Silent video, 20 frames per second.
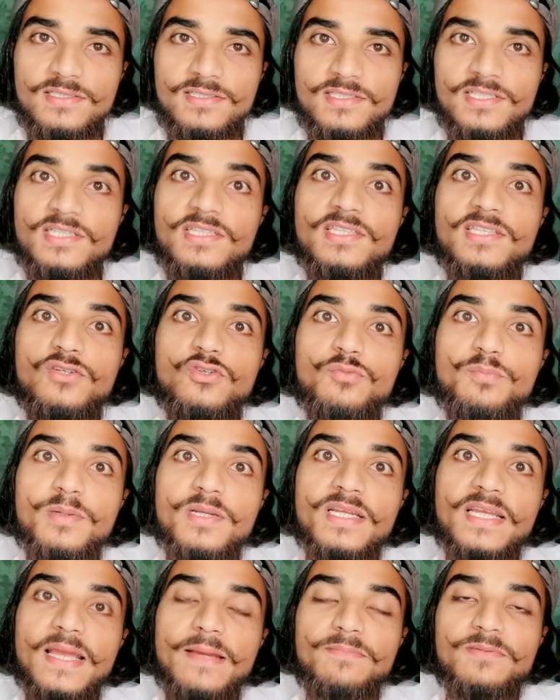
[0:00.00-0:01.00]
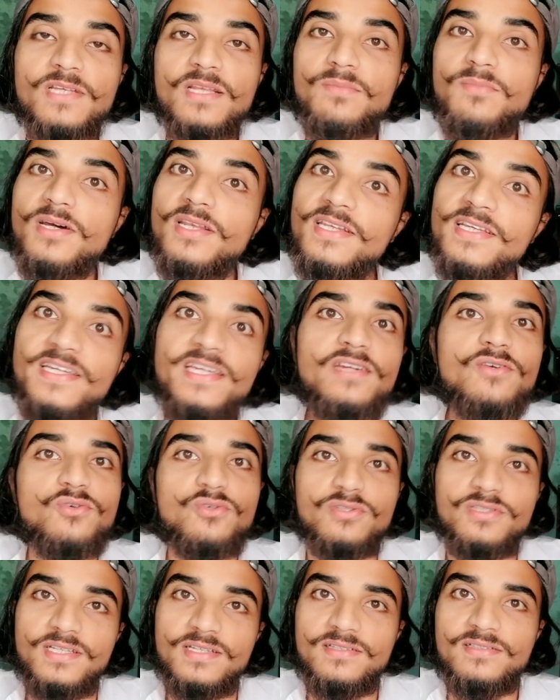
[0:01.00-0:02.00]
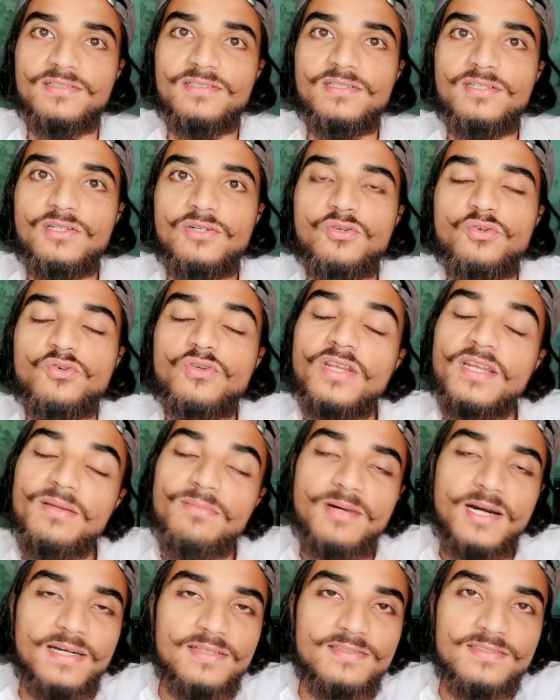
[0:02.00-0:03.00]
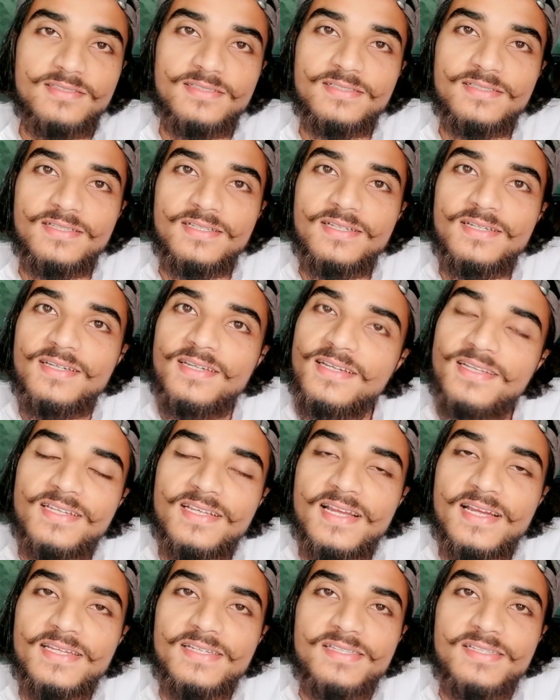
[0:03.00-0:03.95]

जितनी ऊपर कैप्शन में लिखी होते हैं उकरे बाद इनका